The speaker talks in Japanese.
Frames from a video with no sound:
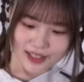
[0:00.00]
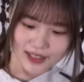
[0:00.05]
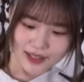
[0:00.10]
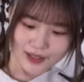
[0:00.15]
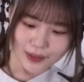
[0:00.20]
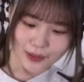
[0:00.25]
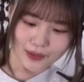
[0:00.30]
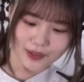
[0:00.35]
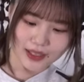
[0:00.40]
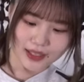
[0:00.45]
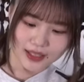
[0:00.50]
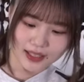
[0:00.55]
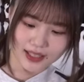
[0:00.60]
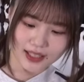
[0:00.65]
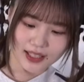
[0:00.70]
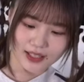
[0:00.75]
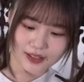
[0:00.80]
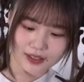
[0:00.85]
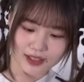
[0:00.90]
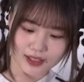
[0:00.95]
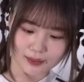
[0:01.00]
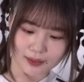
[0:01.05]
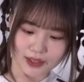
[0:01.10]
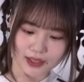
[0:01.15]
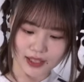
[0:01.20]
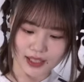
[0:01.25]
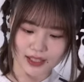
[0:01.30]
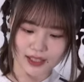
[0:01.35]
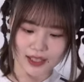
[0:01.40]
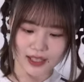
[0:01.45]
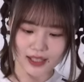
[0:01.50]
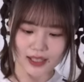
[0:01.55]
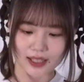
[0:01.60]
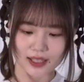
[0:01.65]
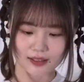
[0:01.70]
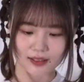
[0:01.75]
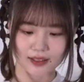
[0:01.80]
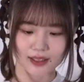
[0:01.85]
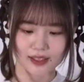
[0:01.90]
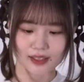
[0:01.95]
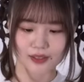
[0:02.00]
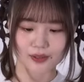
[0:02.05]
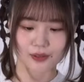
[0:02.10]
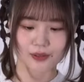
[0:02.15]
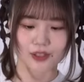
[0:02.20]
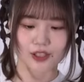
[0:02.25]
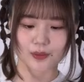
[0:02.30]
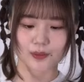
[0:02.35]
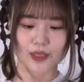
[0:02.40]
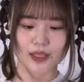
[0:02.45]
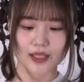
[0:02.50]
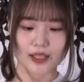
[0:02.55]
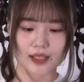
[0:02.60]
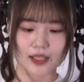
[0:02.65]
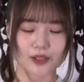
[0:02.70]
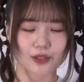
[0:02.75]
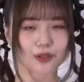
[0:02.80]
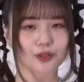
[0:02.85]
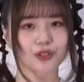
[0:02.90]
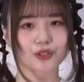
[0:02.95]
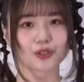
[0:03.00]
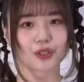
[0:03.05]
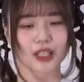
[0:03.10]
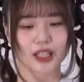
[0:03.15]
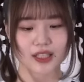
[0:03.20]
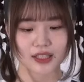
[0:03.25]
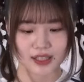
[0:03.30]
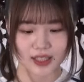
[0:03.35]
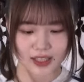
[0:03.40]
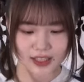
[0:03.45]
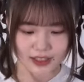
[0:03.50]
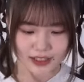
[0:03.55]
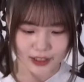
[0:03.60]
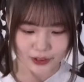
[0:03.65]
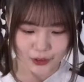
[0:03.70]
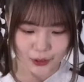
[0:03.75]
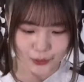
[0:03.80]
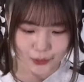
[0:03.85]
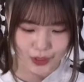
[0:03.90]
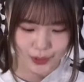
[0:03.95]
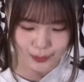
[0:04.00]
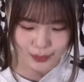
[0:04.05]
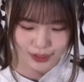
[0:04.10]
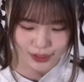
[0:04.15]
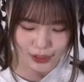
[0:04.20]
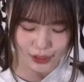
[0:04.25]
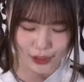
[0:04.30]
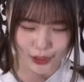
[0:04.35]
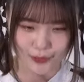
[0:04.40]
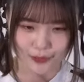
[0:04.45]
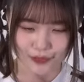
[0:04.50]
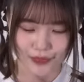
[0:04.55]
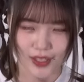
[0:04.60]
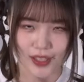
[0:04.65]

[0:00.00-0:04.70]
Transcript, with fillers: そんなね、春に見たい映画、私のおすすめ早速紹介していきたいと思います。